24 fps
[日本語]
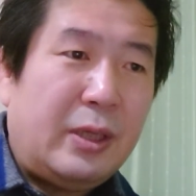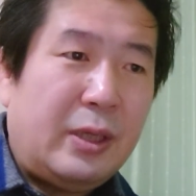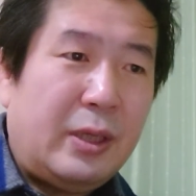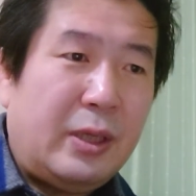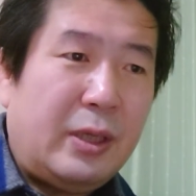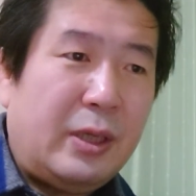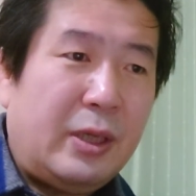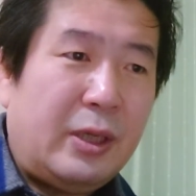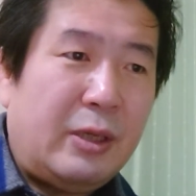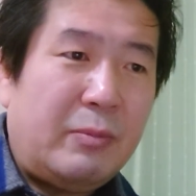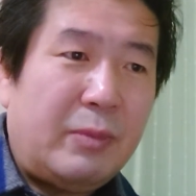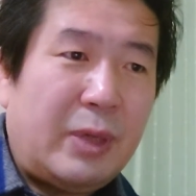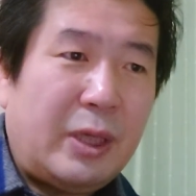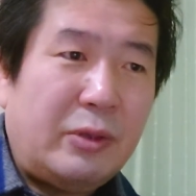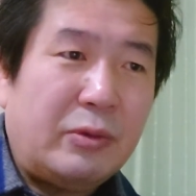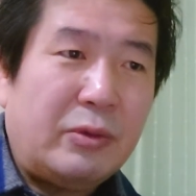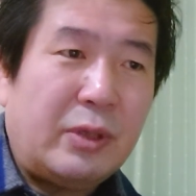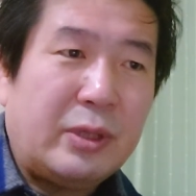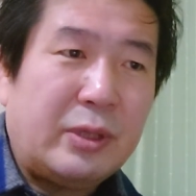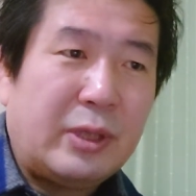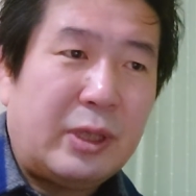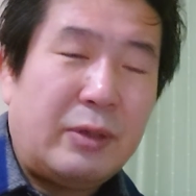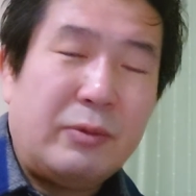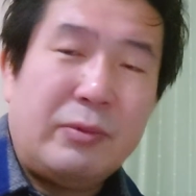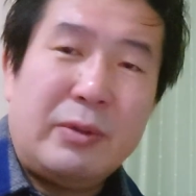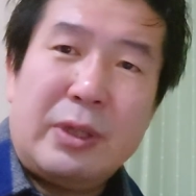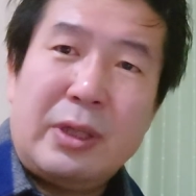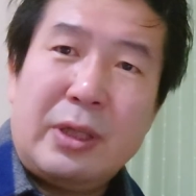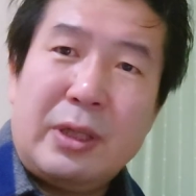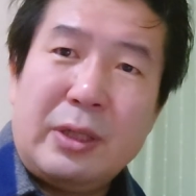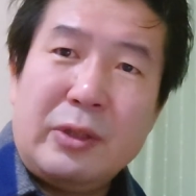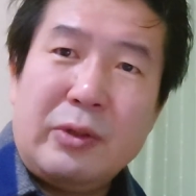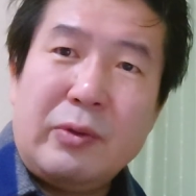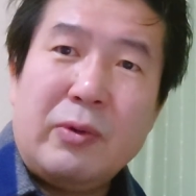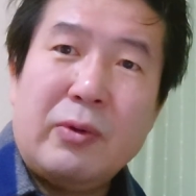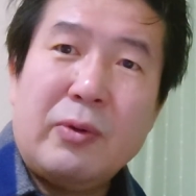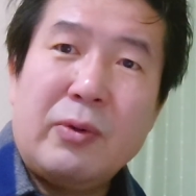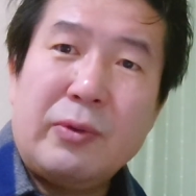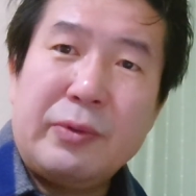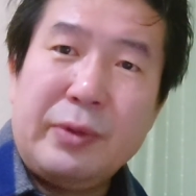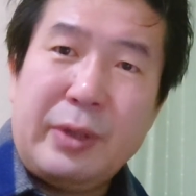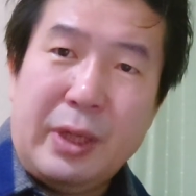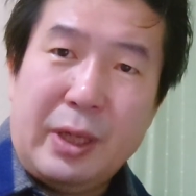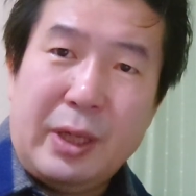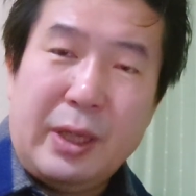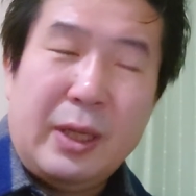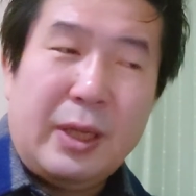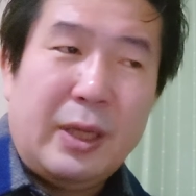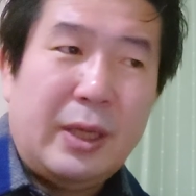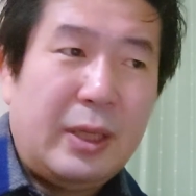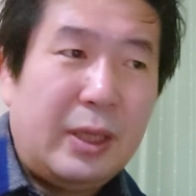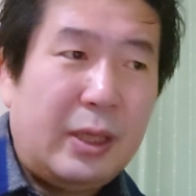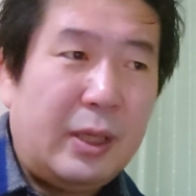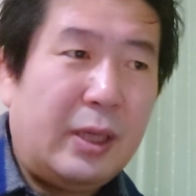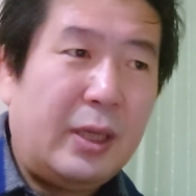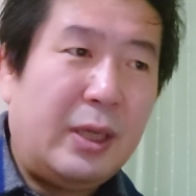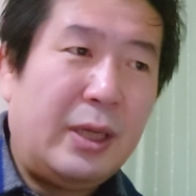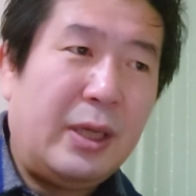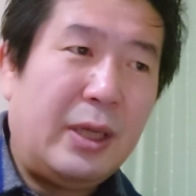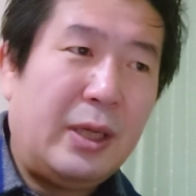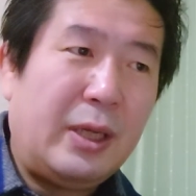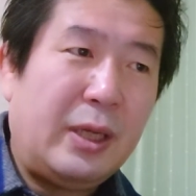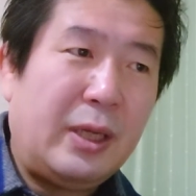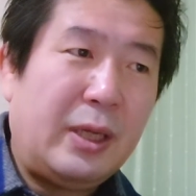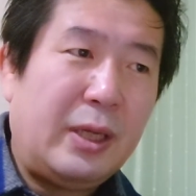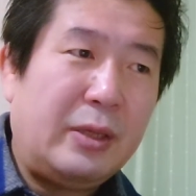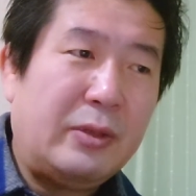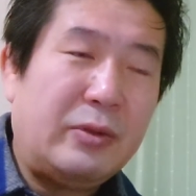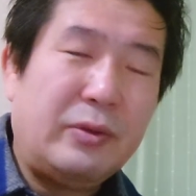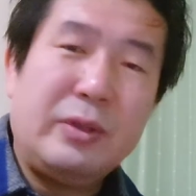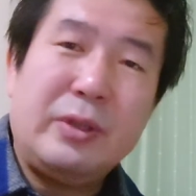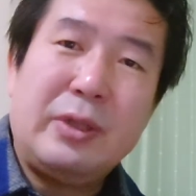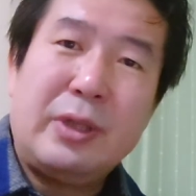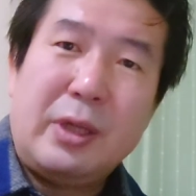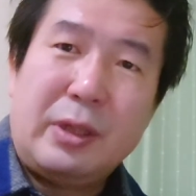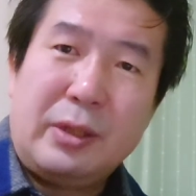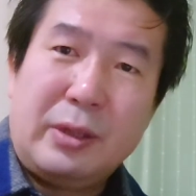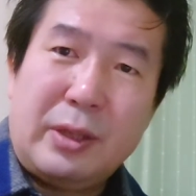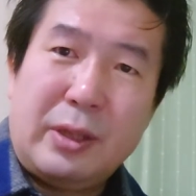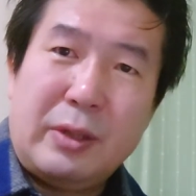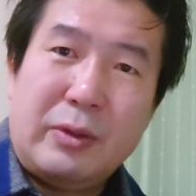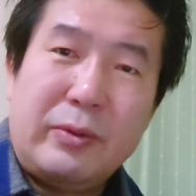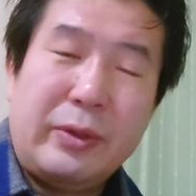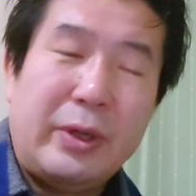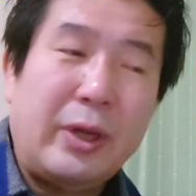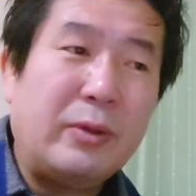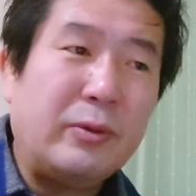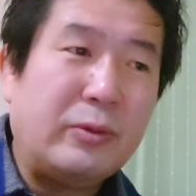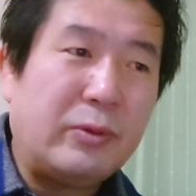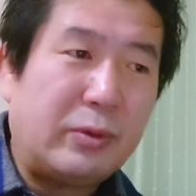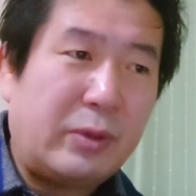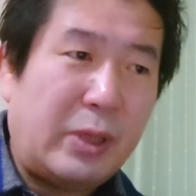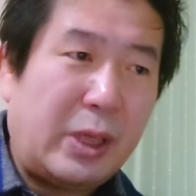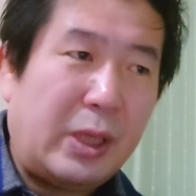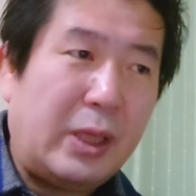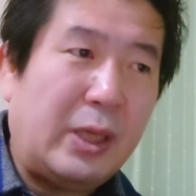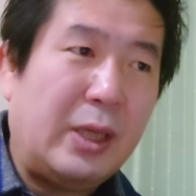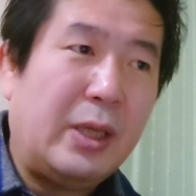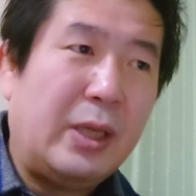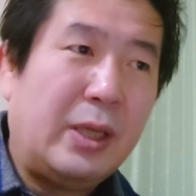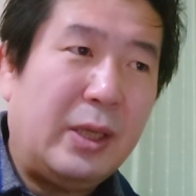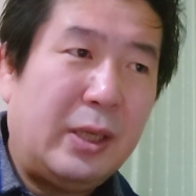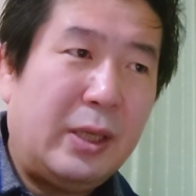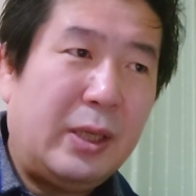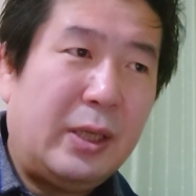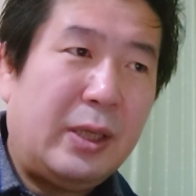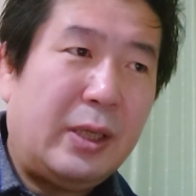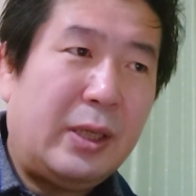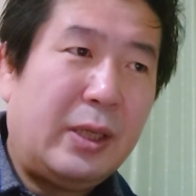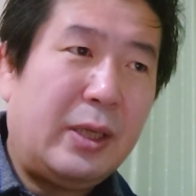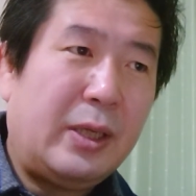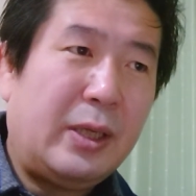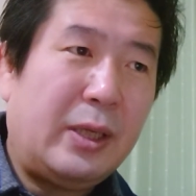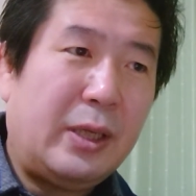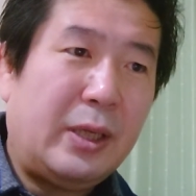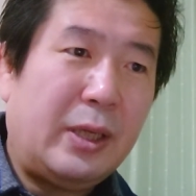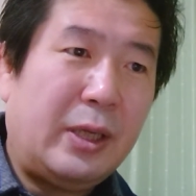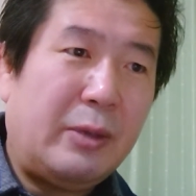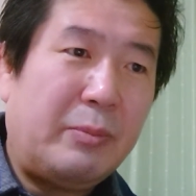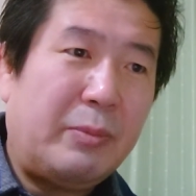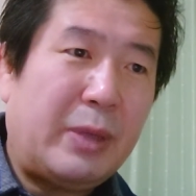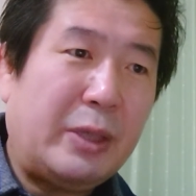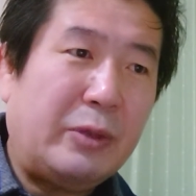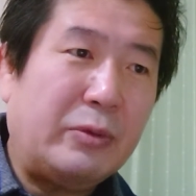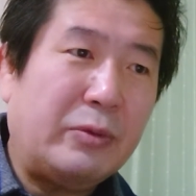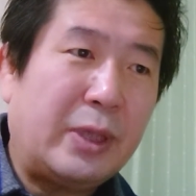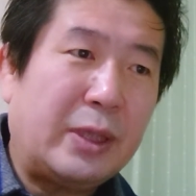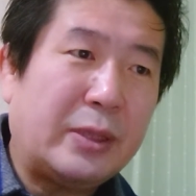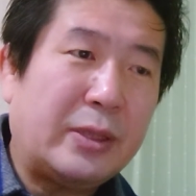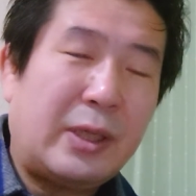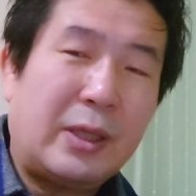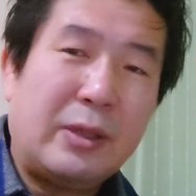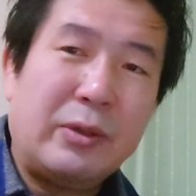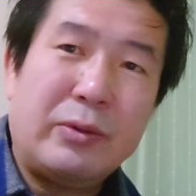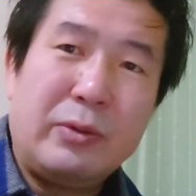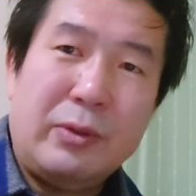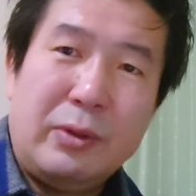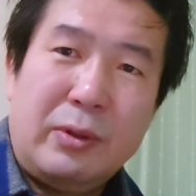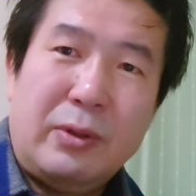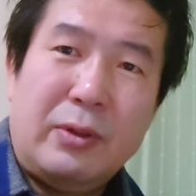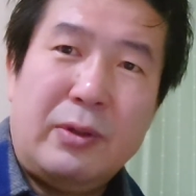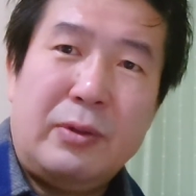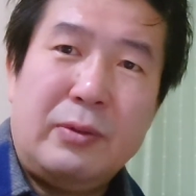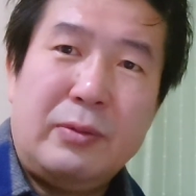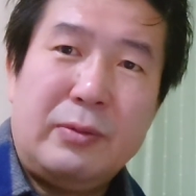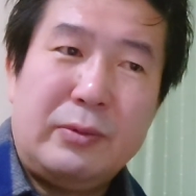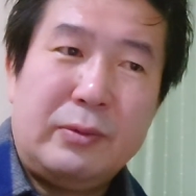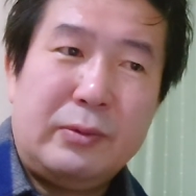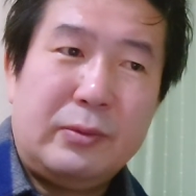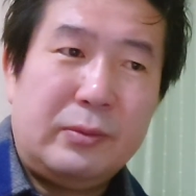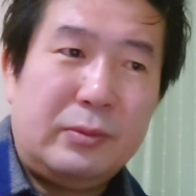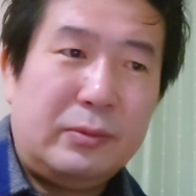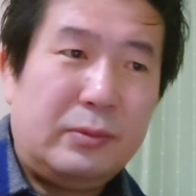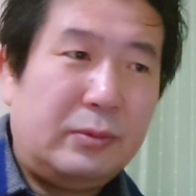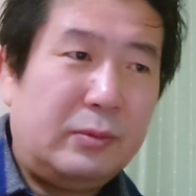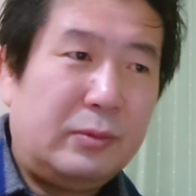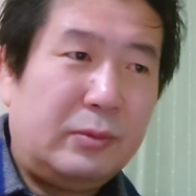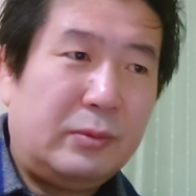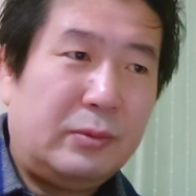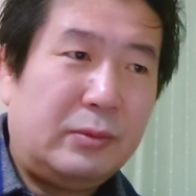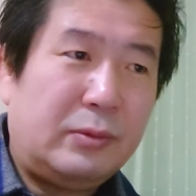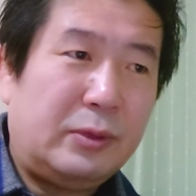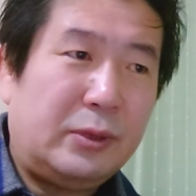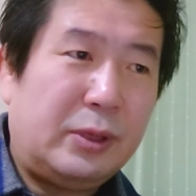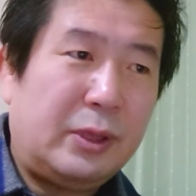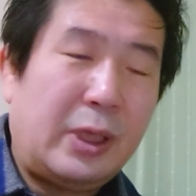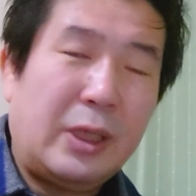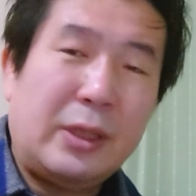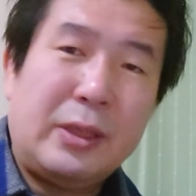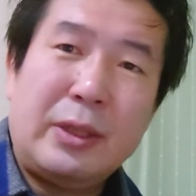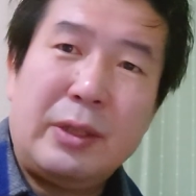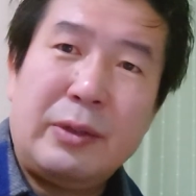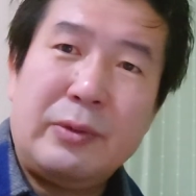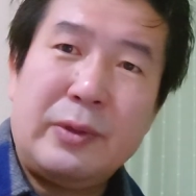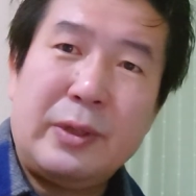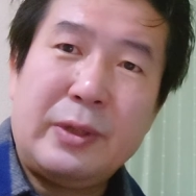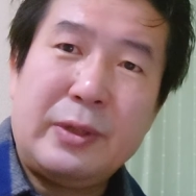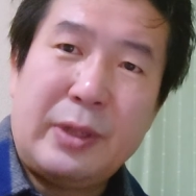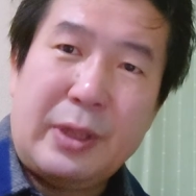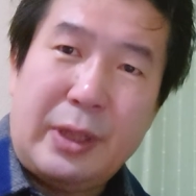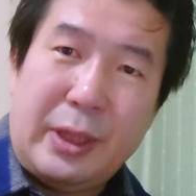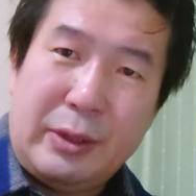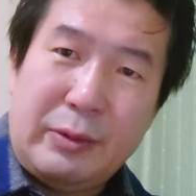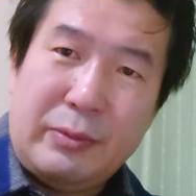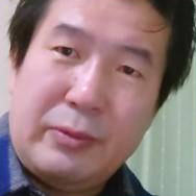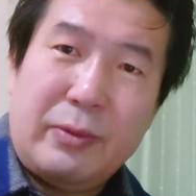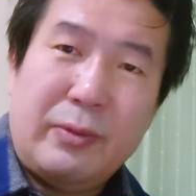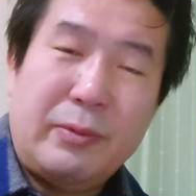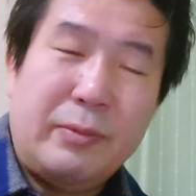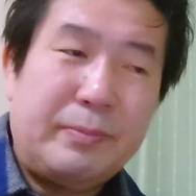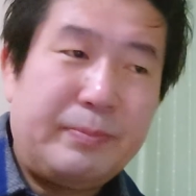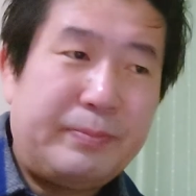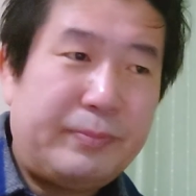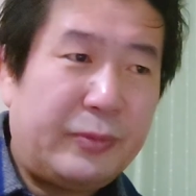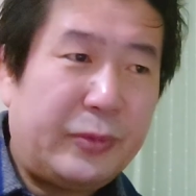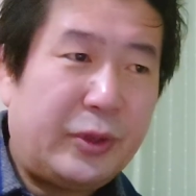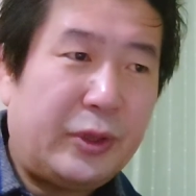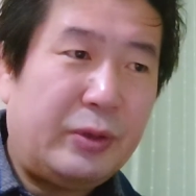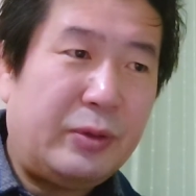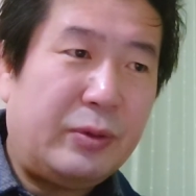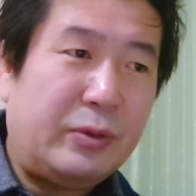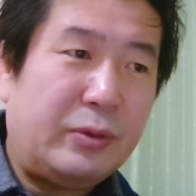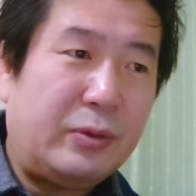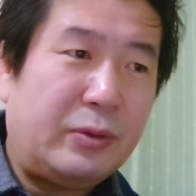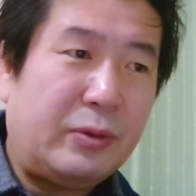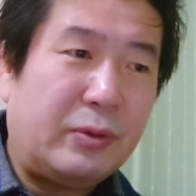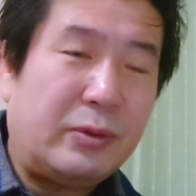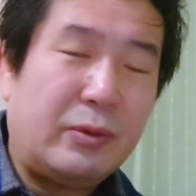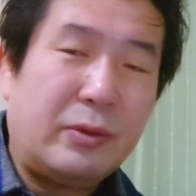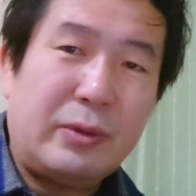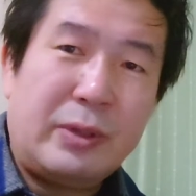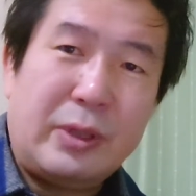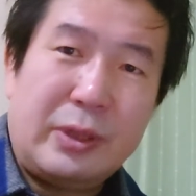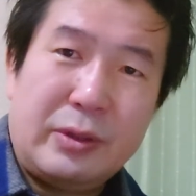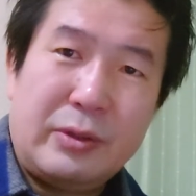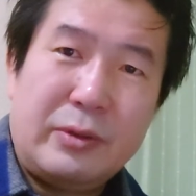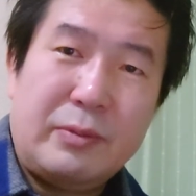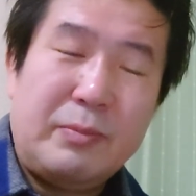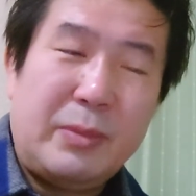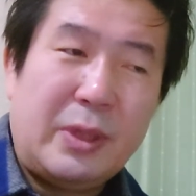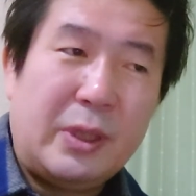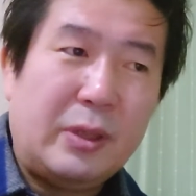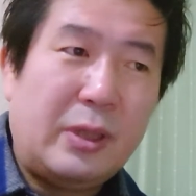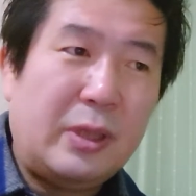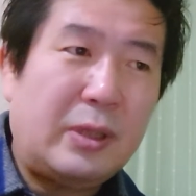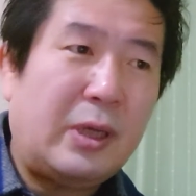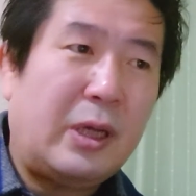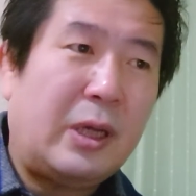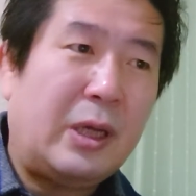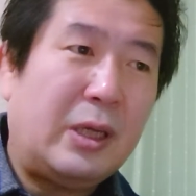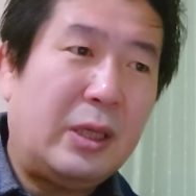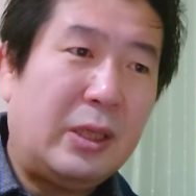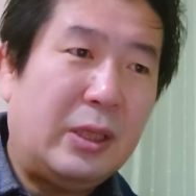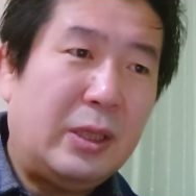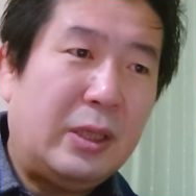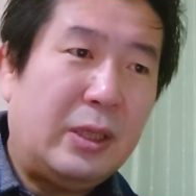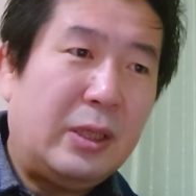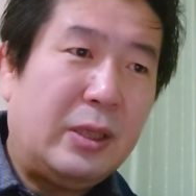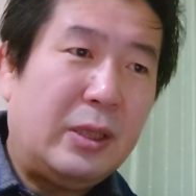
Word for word: えー、まゆかさんは喜んでね、えー、ついていってくれるのでね、えー、まゆかさんと付き合ってくださいということです。まあ、ただ、